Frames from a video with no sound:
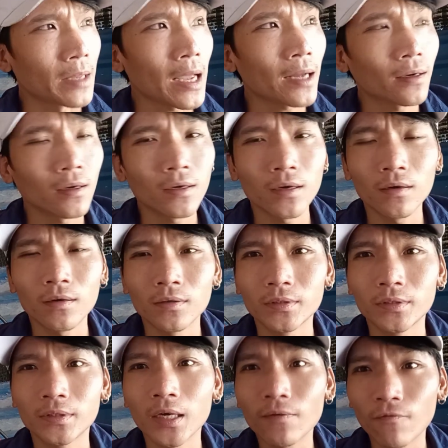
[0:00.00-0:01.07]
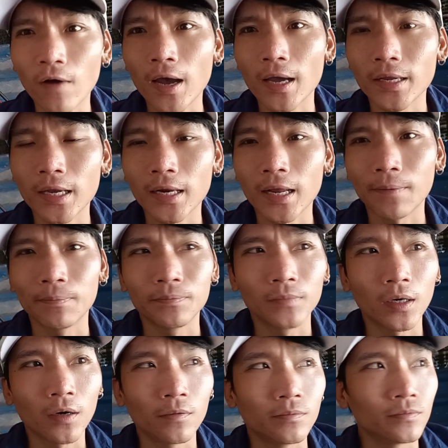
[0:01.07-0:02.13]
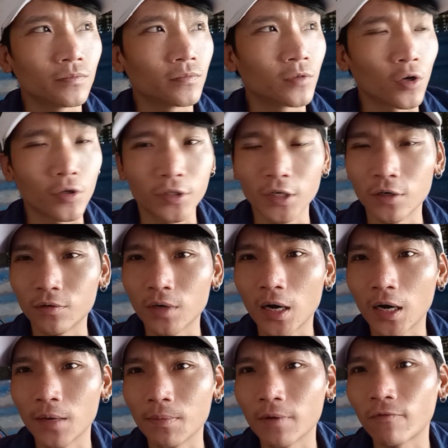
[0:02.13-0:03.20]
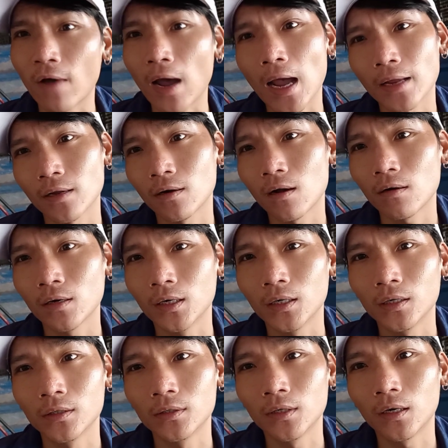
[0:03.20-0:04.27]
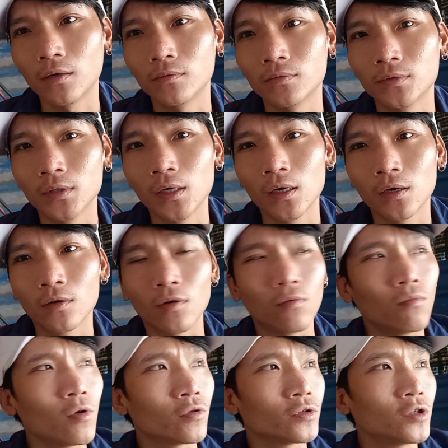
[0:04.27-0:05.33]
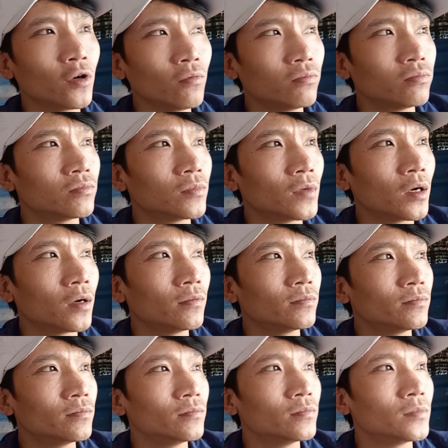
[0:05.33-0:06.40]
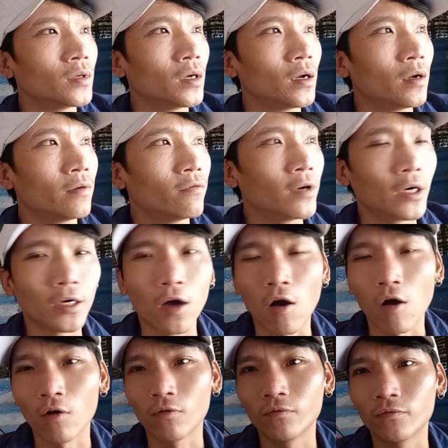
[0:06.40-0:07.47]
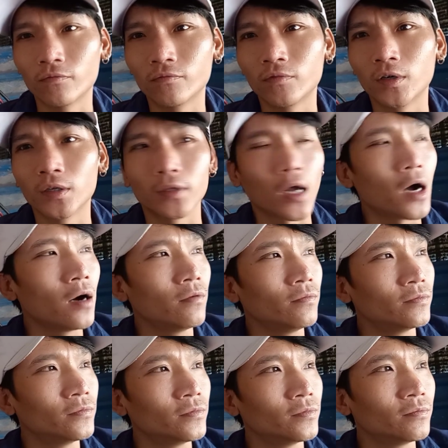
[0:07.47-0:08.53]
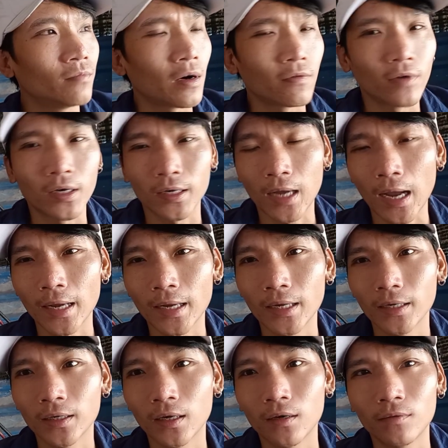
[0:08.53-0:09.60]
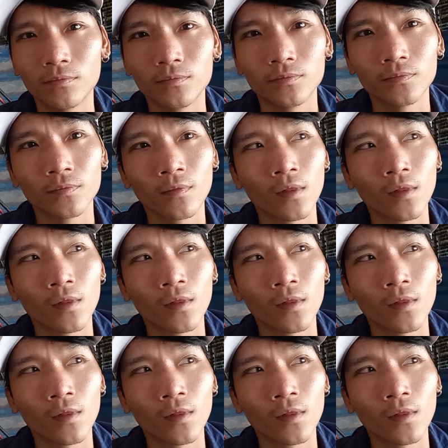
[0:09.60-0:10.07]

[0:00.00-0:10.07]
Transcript: cảm giác nó rất phê nha anh em không rồi rượu đời mình pha cho nó nữa không cũng một chút không vừa ngọt vừa thơm mà vừa cay không